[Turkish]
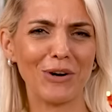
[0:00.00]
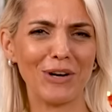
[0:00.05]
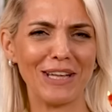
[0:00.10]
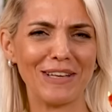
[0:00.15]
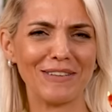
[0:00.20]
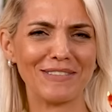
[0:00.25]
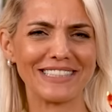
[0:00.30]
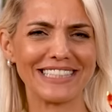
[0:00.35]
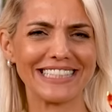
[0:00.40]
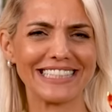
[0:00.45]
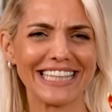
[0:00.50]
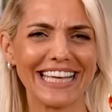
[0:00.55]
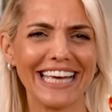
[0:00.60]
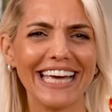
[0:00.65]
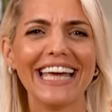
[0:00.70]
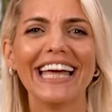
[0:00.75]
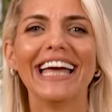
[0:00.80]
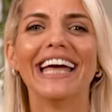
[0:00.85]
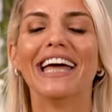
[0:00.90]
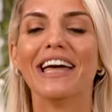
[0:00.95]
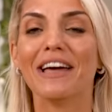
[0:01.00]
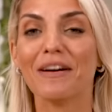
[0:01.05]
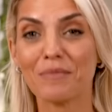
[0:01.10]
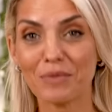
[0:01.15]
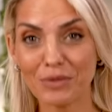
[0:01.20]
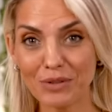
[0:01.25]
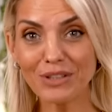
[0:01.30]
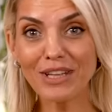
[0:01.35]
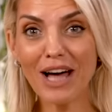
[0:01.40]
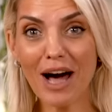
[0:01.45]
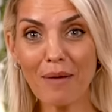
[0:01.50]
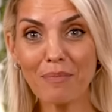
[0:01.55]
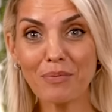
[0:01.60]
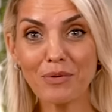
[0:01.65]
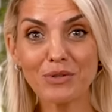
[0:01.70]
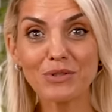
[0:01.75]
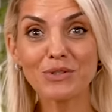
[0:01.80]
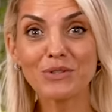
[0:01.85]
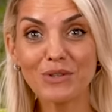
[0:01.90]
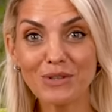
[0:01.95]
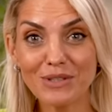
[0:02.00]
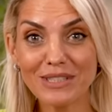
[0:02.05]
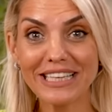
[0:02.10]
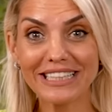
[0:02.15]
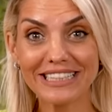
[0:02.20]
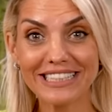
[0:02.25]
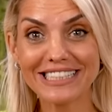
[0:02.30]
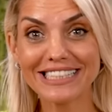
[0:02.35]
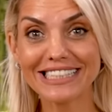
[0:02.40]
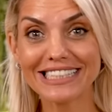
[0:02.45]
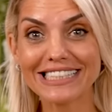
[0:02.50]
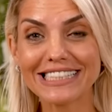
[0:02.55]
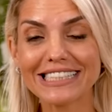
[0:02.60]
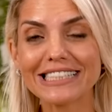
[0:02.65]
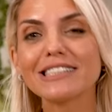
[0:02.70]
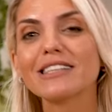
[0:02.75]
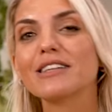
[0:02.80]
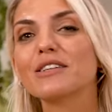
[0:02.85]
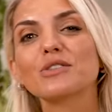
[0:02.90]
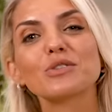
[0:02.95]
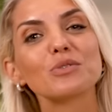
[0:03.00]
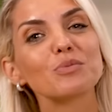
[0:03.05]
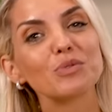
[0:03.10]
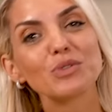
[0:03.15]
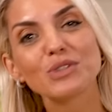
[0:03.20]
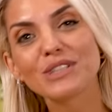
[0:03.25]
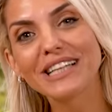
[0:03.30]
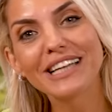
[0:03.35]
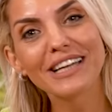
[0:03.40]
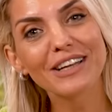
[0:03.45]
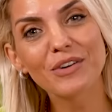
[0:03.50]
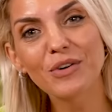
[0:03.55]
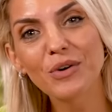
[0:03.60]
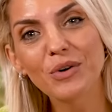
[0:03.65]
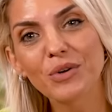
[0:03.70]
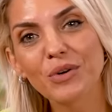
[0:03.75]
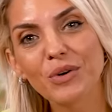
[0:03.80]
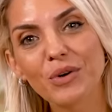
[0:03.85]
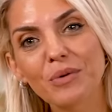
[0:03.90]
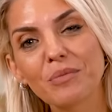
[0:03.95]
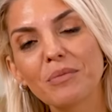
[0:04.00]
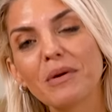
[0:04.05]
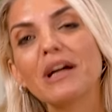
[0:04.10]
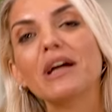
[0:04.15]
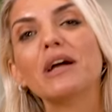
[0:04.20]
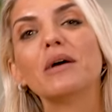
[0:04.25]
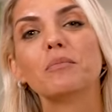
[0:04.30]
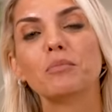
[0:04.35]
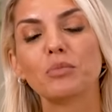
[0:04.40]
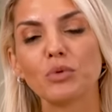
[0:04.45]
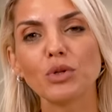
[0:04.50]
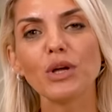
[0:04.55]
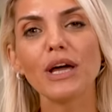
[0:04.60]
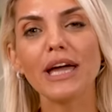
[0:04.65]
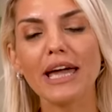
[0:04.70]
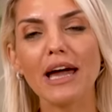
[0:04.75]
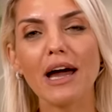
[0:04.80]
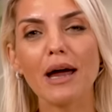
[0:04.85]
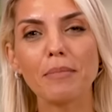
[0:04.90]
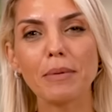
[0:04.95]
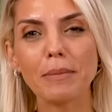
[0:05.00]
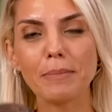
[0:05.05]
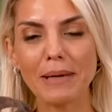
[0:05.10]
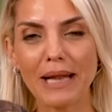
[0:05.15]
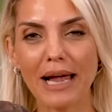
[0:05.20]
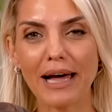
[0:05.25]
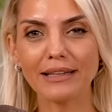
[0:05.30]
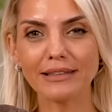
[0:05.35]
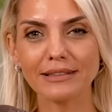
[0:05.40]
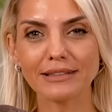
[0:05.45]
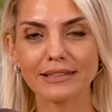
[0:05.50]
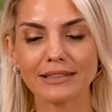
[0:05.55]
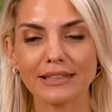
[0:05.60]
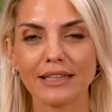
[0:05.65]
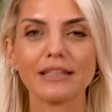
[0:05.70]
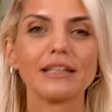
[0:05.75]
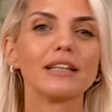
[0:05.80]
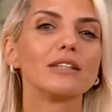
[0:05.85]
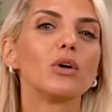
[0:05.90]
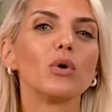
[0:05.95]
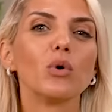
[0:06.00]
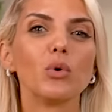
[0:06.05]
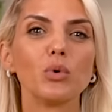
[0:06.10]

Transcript: söyleyeyim size. Bunu ne yapıyorsunuz Özge diyeceksiniz. Smoothie'lere koyuyorum. Bunu eğer bir blenderda ya da